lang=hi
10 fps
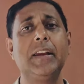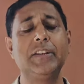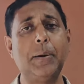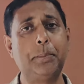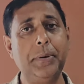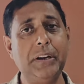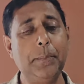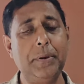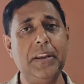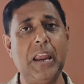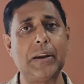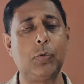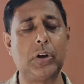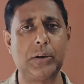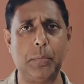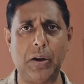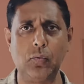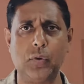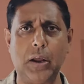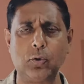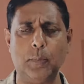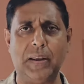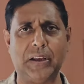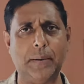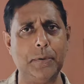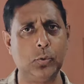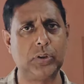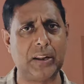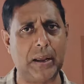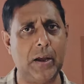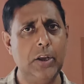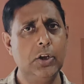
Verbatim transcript: कि जब पीडीपी ने एडवोकेट मारूफ खान को मैदान में उतारा